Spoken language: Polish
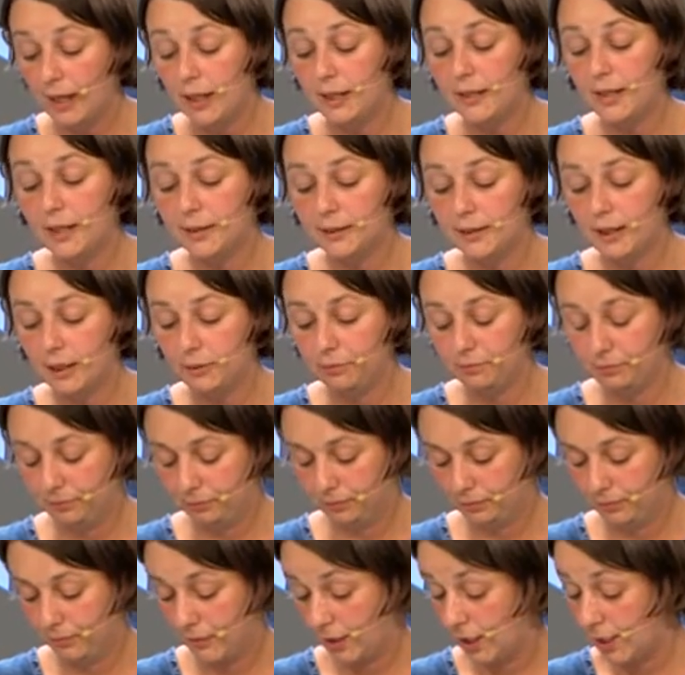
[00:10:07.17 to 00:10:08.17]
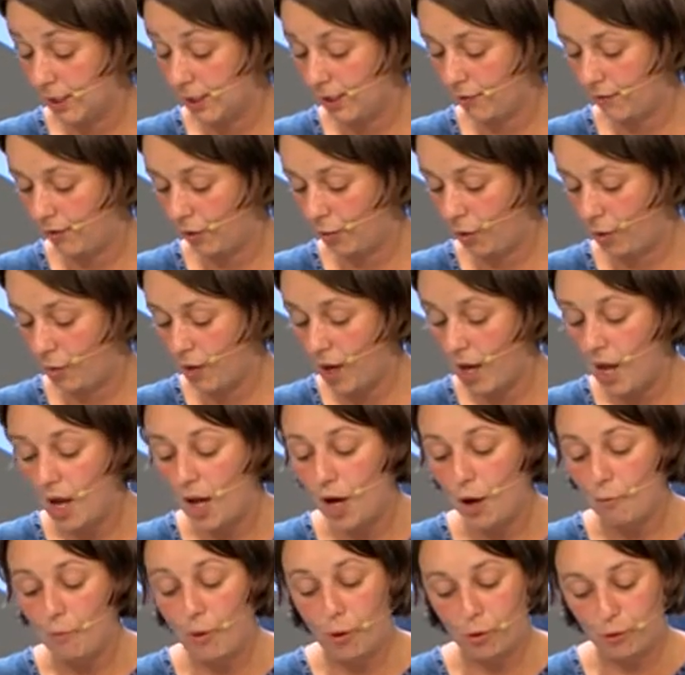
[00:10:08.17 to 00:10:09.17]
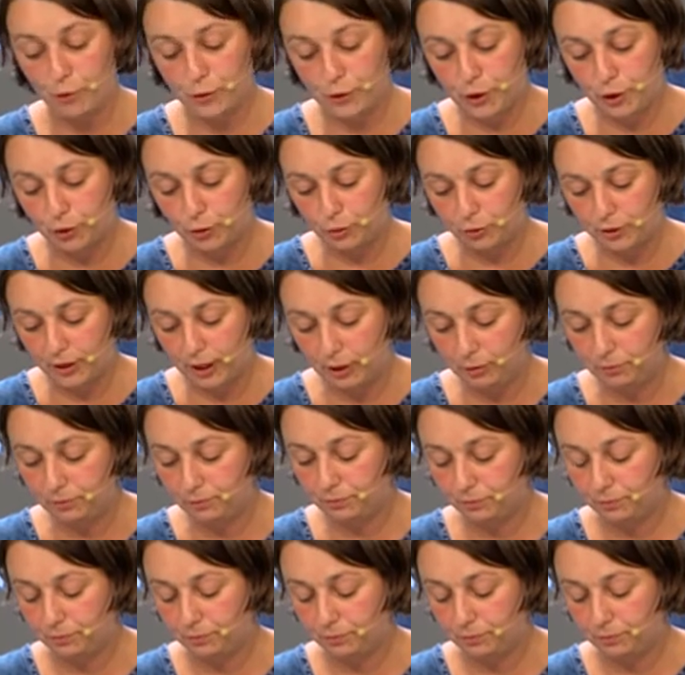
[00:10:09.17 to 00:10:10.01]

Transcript: Jak tam? zawołał. Połów się udał?